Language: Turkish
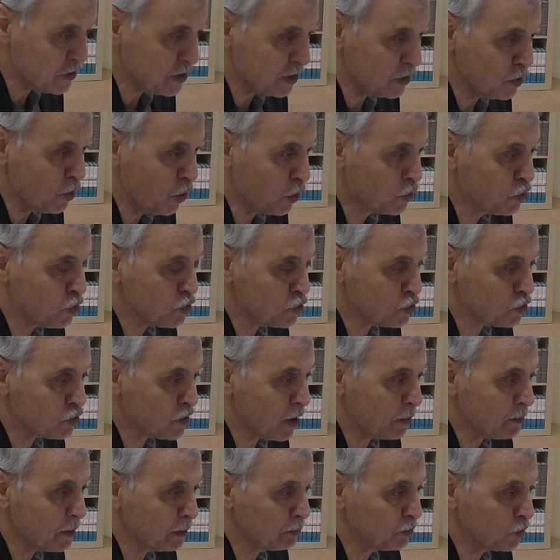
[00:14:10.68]
için öküz
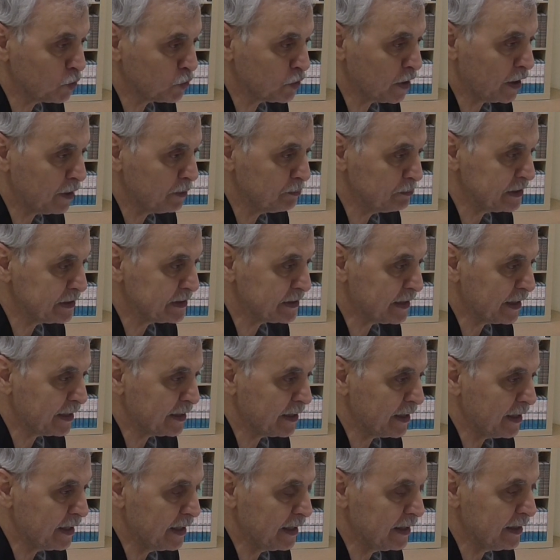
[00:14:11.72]
tabi burada bizde
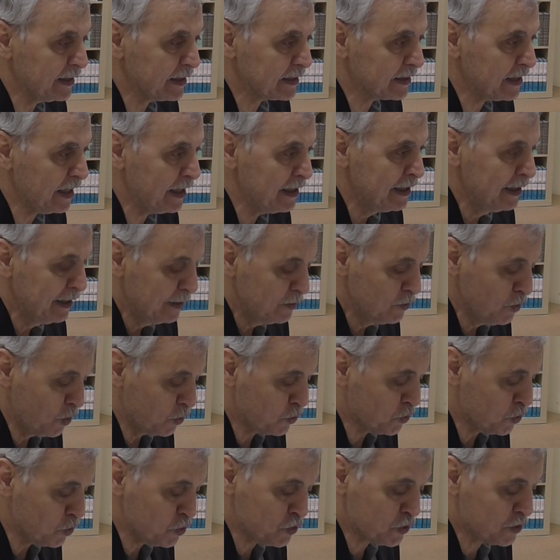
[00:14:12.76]
genellikle
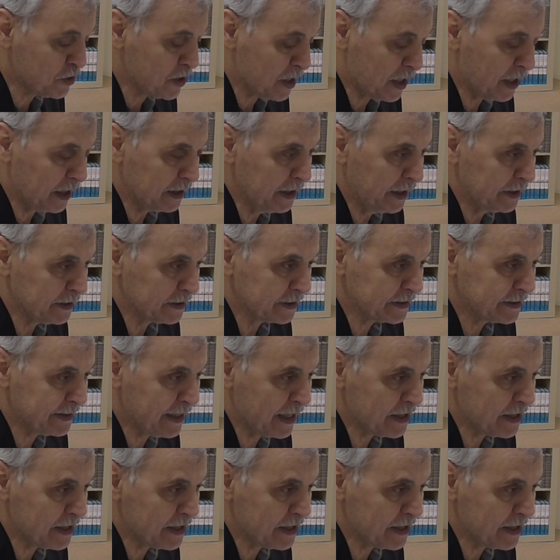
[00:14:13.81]
öküz kiralanır.